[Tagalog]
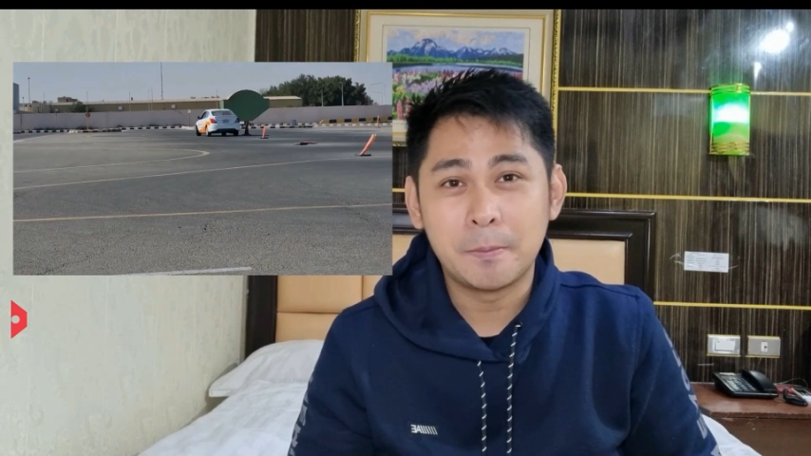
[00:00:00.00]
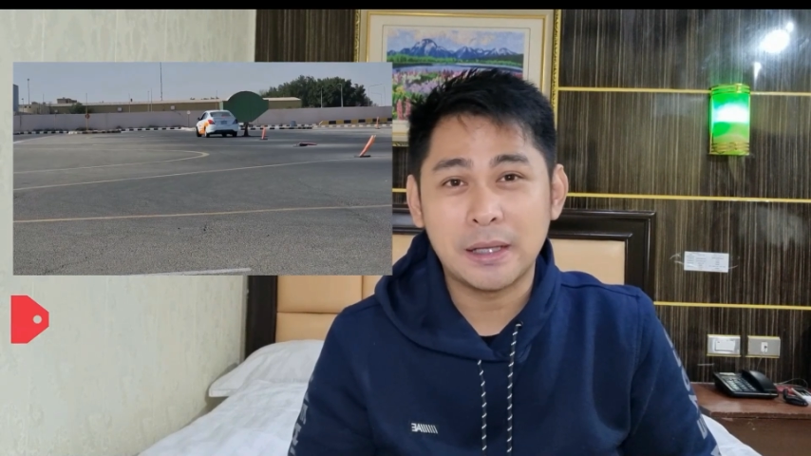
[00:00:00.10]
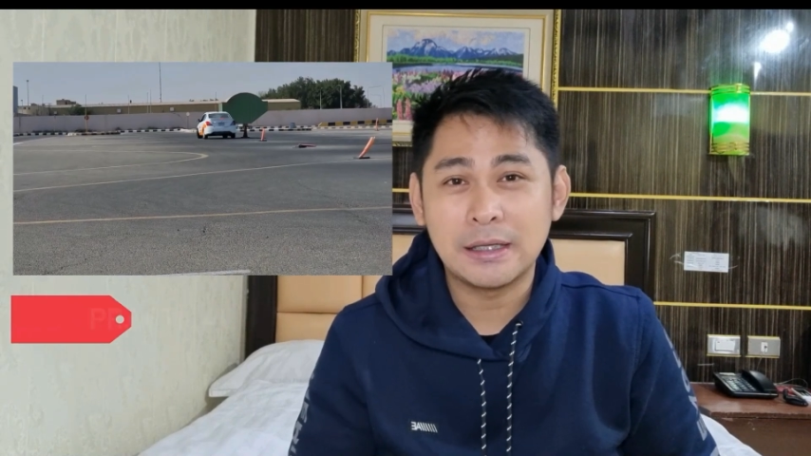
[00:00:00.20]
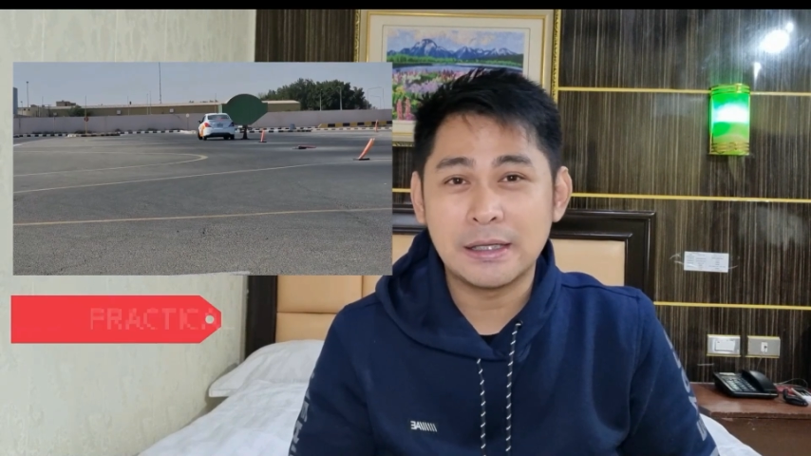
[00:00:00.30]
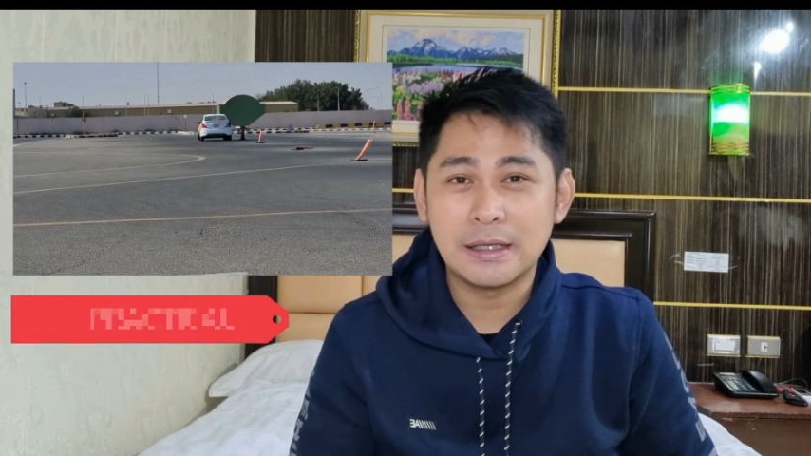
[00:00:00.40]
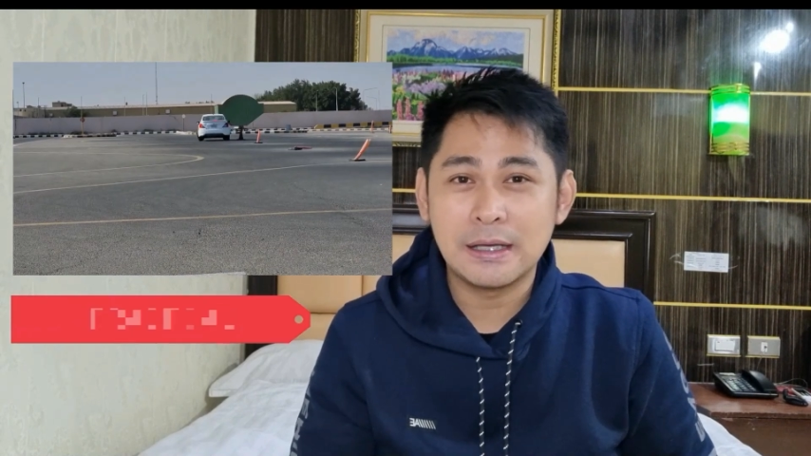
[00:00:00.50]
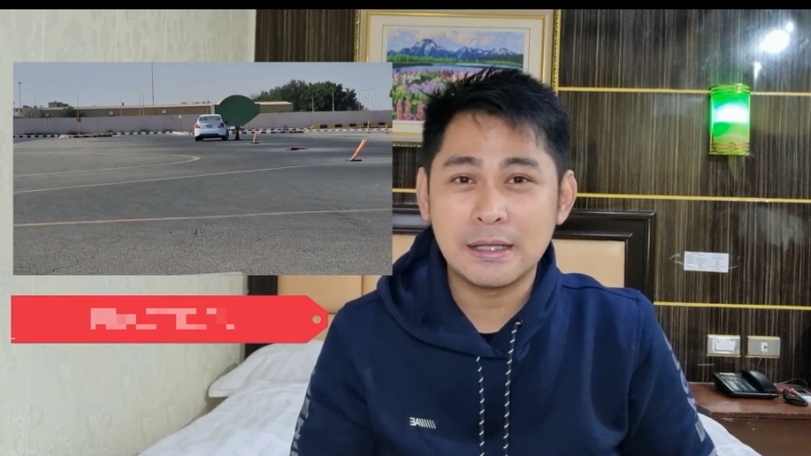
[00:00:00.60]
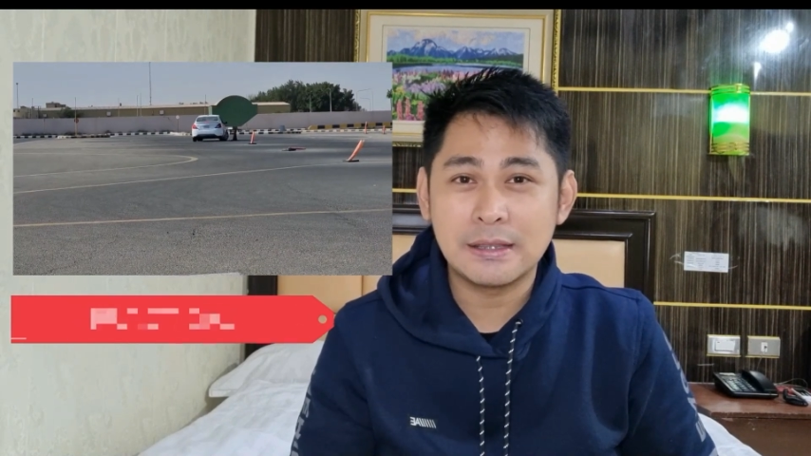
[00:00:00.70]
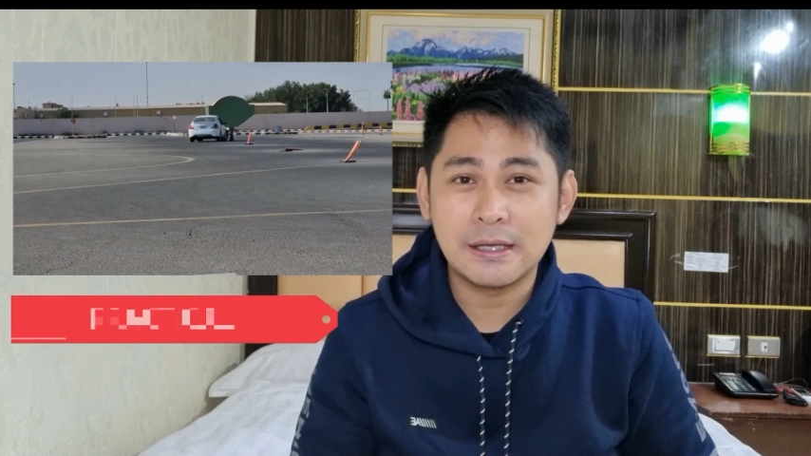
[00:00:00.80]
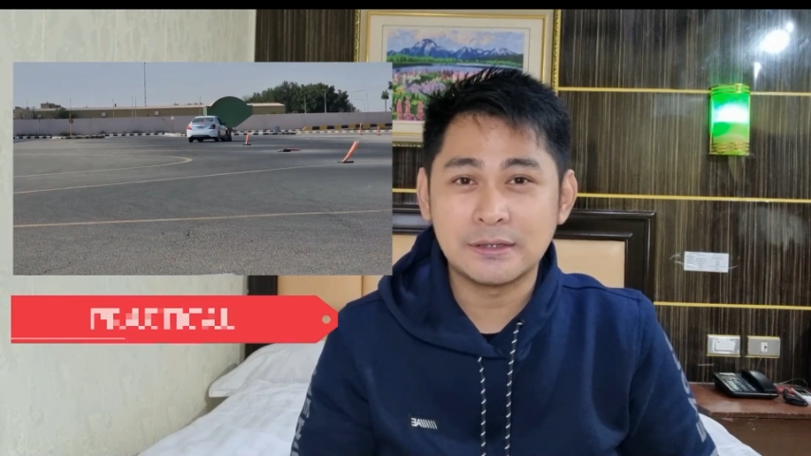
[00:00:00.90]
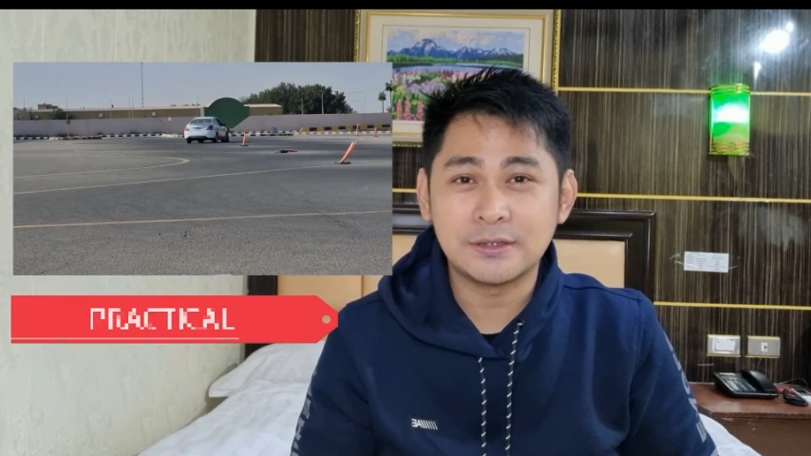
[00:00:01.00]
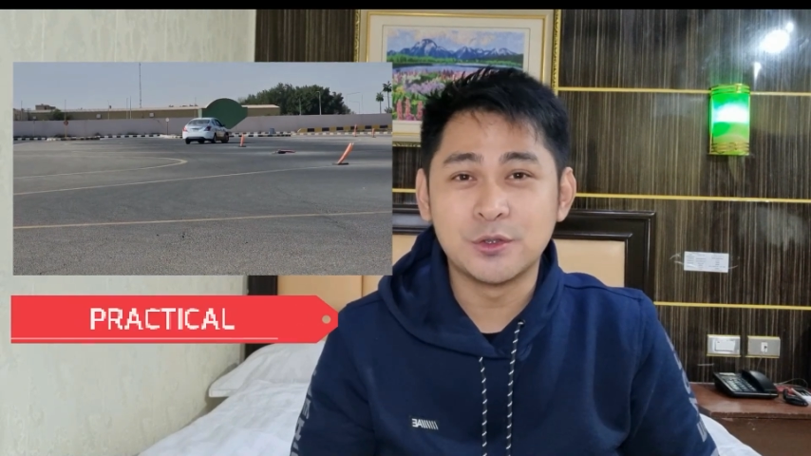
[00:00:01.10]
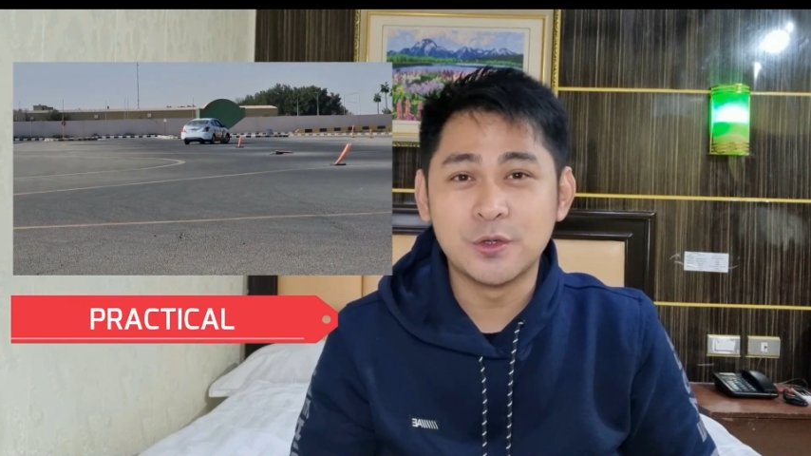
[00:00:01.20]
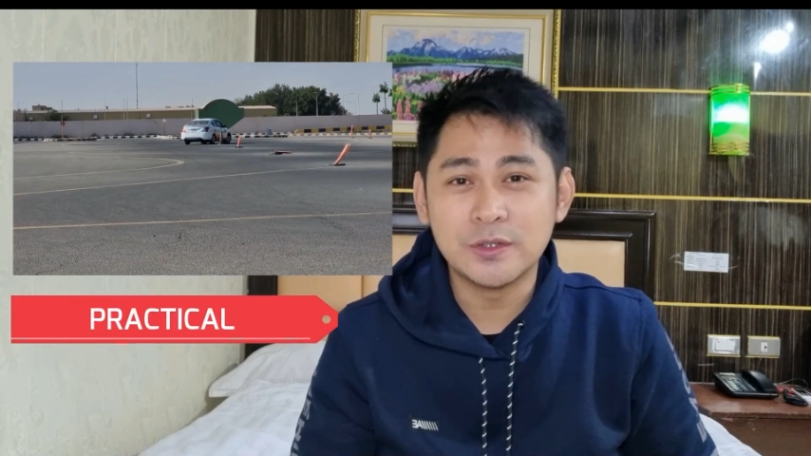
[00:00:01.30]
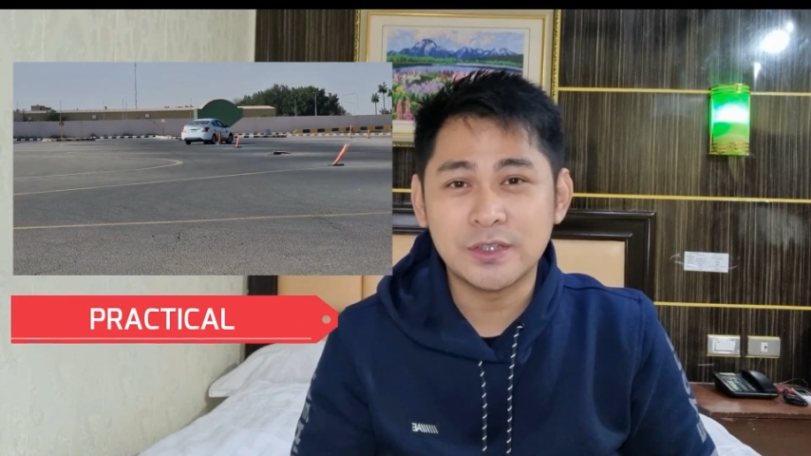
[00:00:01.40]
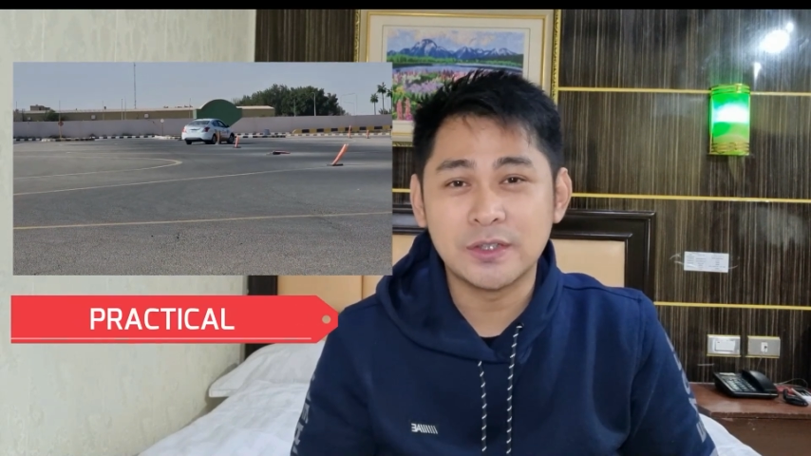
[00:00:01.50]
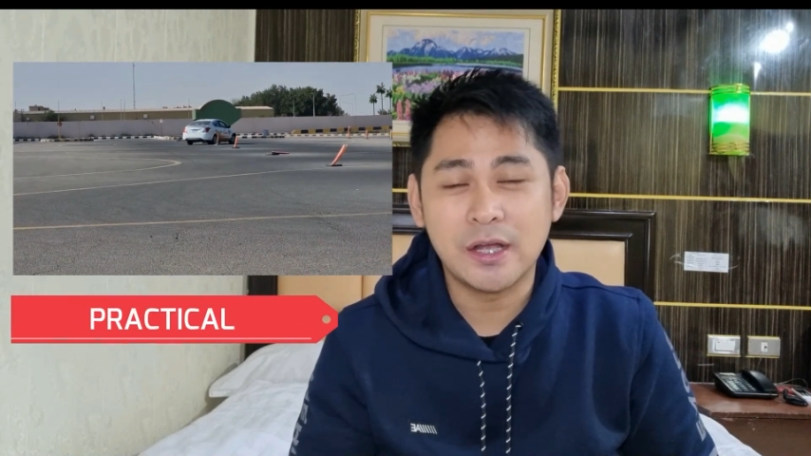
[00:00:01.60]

practical uh, test doon sa